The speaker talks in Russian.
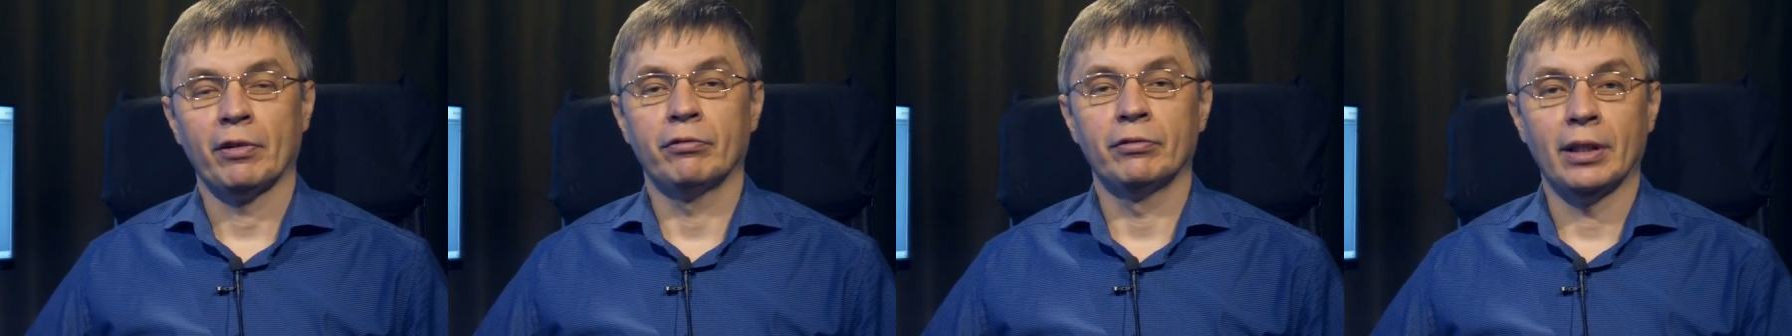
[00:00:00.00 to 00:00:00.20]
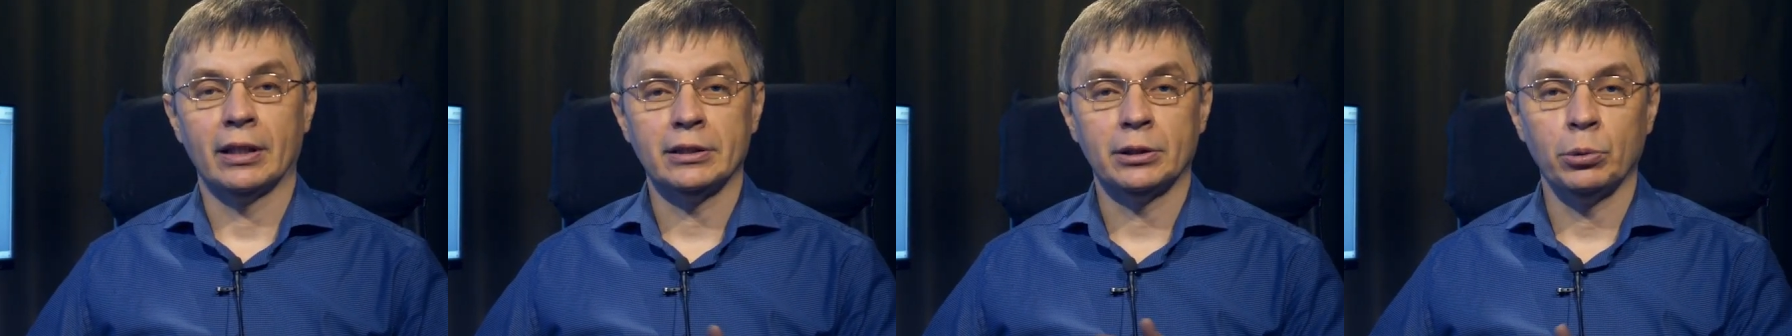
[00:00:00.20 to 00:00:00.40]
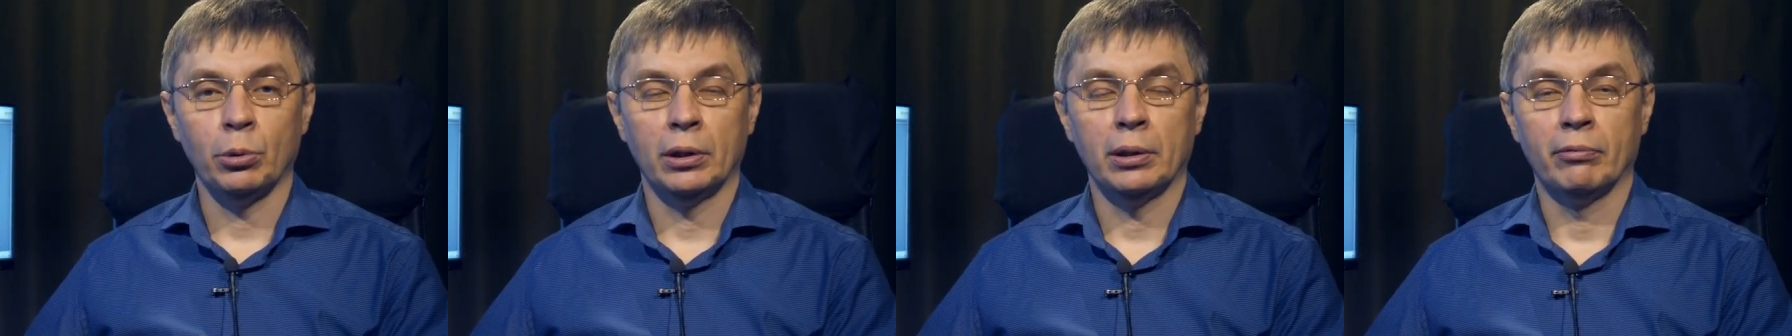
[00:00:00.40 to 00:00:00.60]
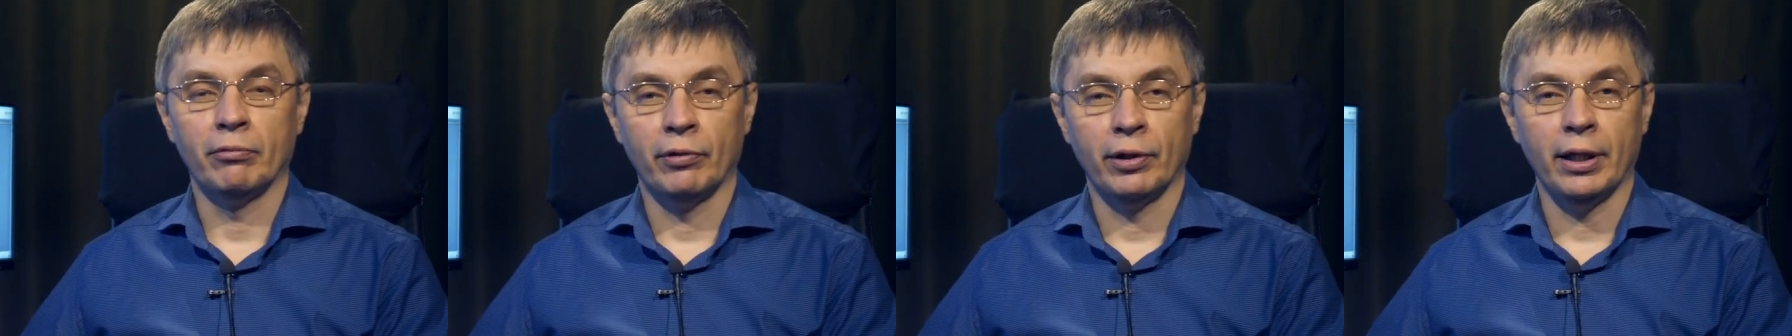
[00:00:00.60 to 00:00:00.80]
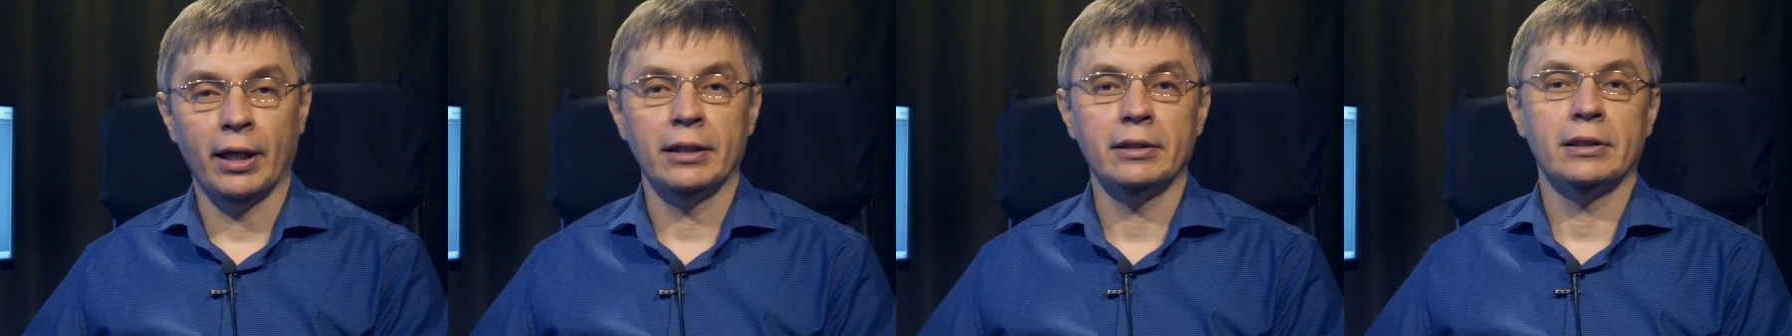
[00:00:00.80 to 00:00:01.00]
в настольном
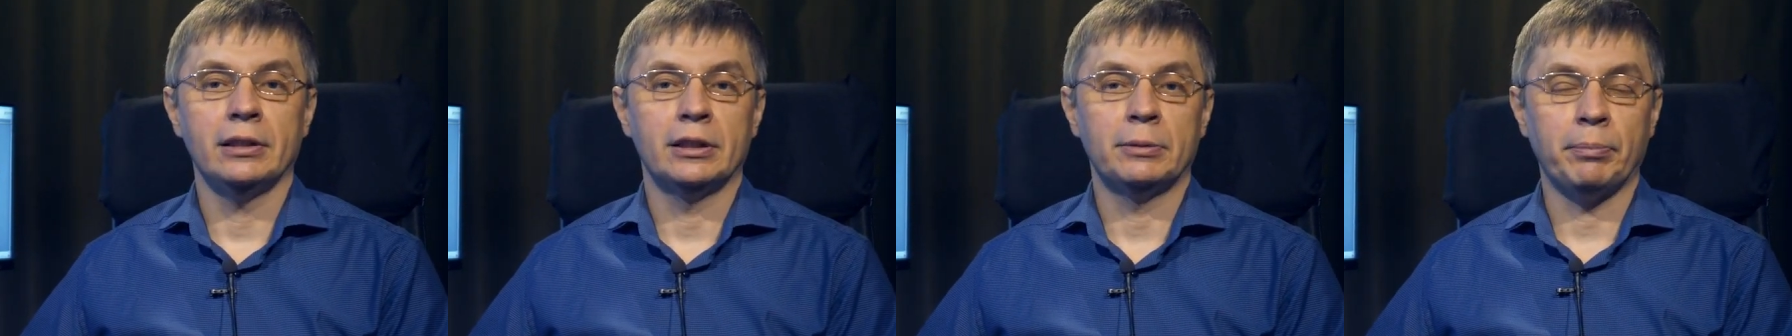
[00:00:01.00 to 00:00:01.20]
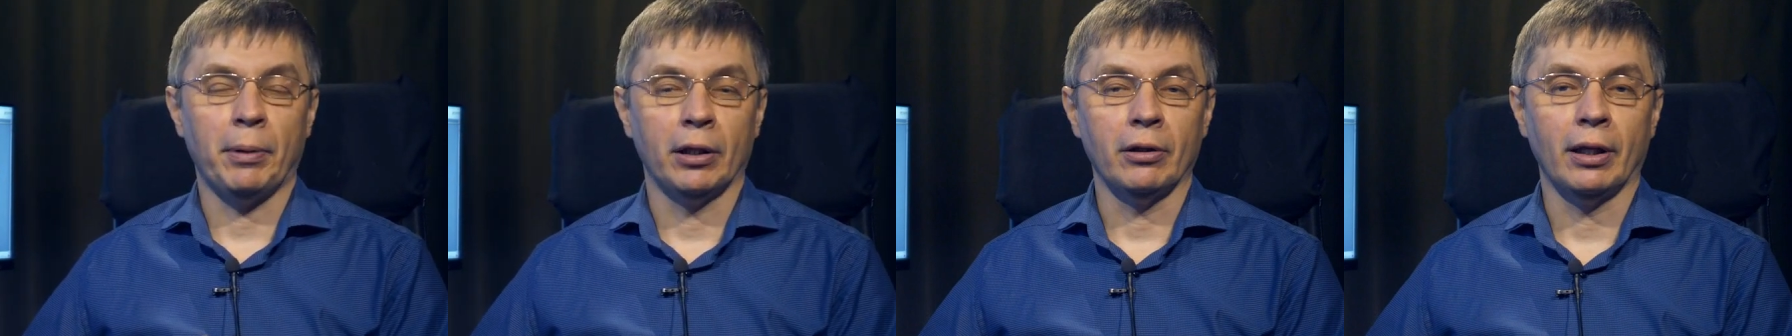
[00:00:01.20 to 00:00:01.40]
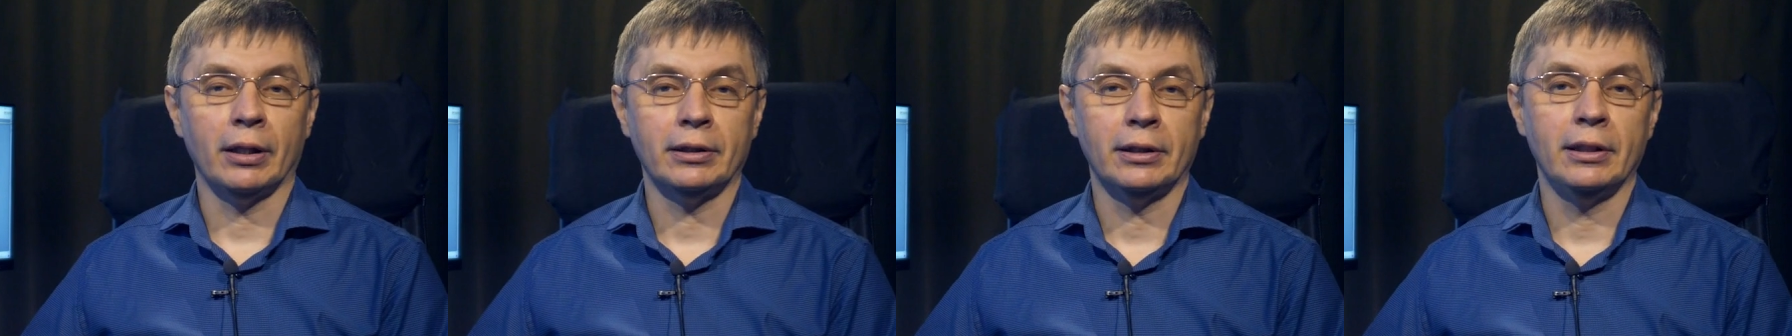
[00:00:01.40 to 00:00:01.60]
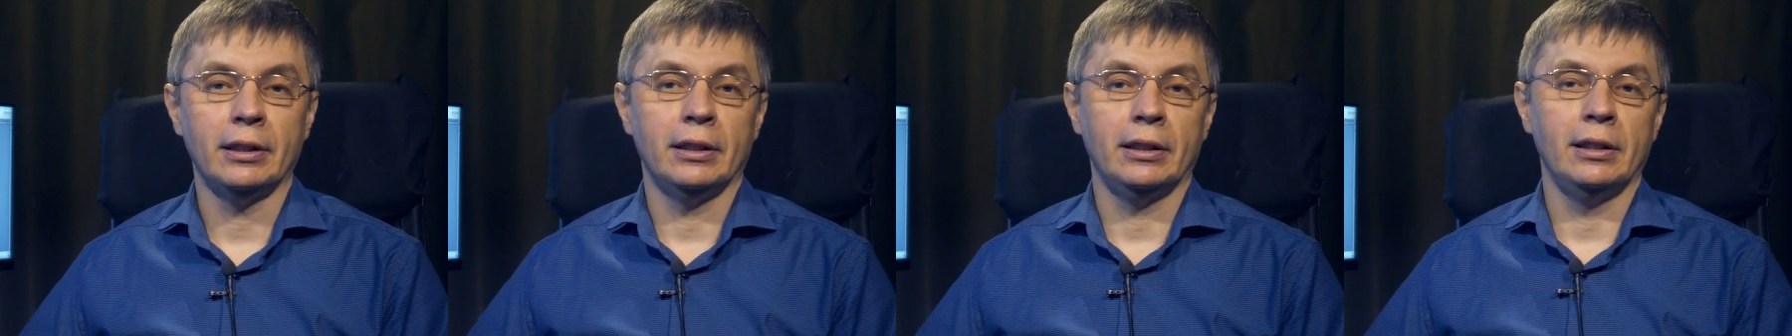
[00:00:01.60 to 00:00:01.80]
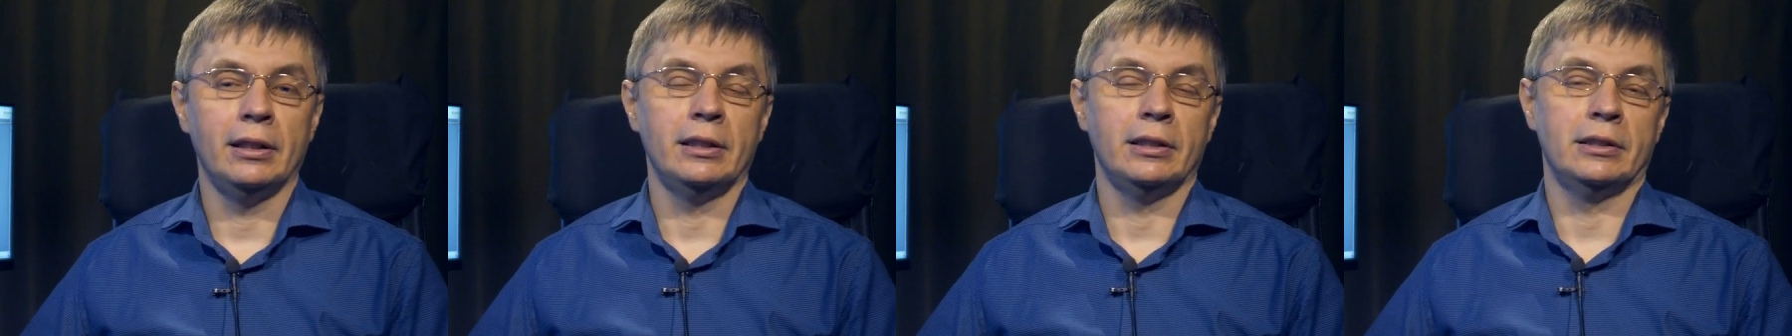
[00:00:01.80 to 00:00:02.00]
варианте из
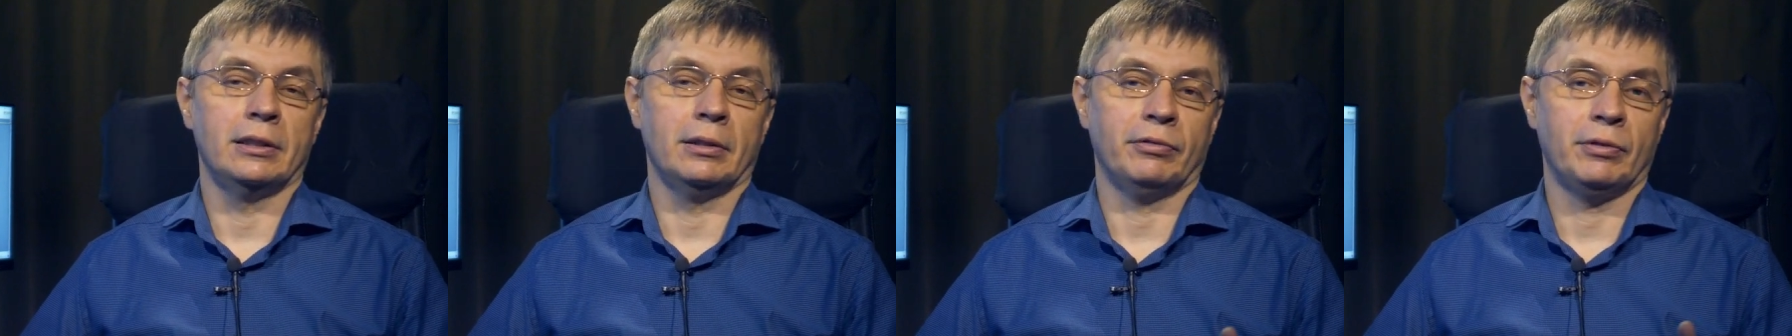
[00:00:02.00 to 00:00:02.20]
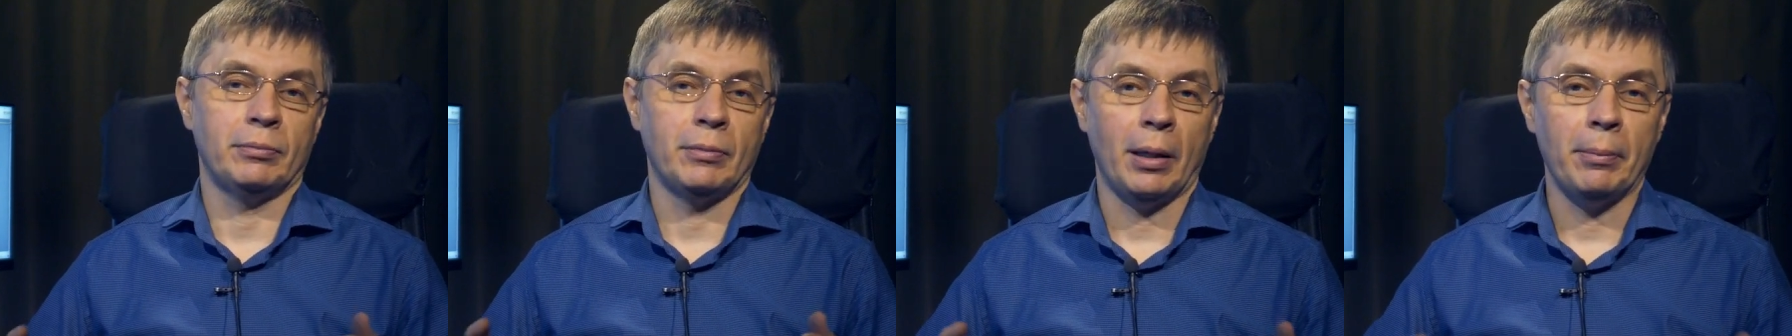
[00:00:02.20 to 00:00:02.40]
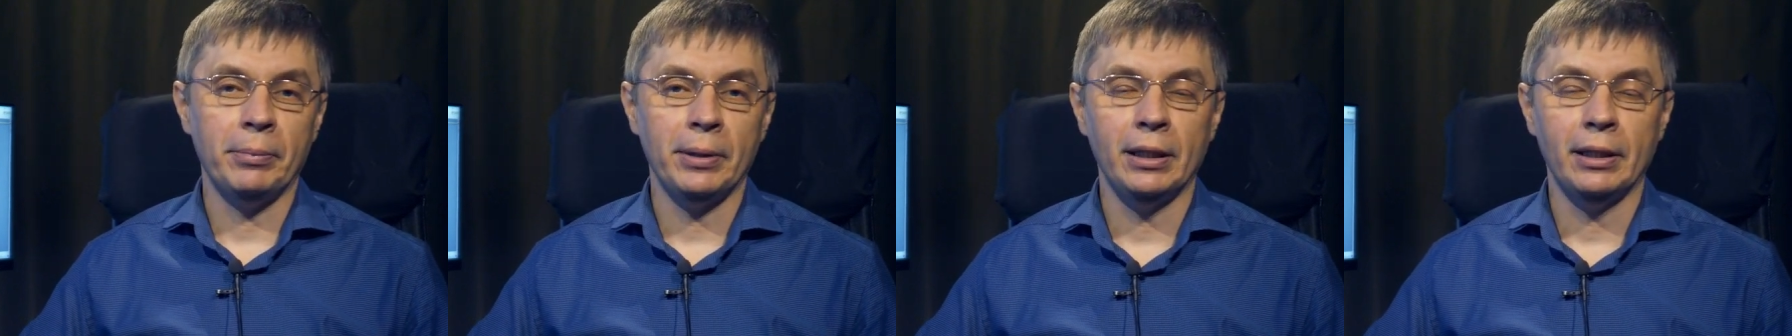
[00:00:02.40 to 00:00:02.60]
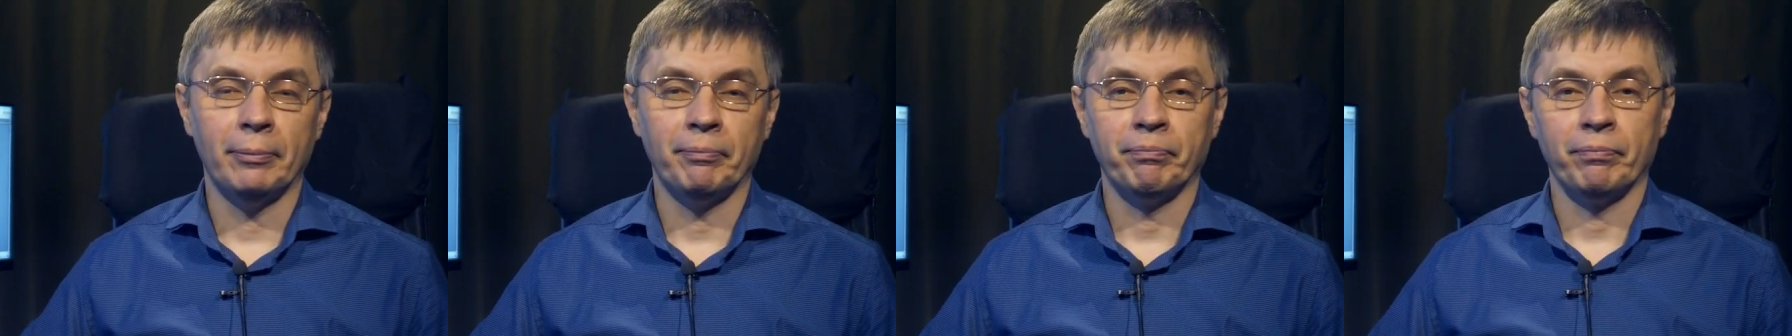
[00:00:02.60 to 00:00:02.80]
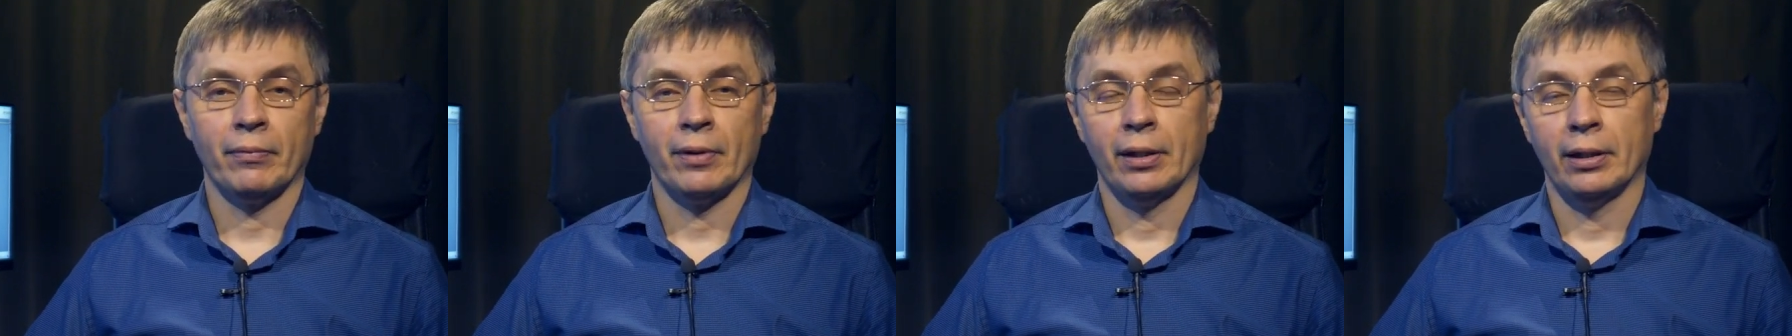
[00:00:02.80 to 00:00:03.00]
палатки или из автомобиля,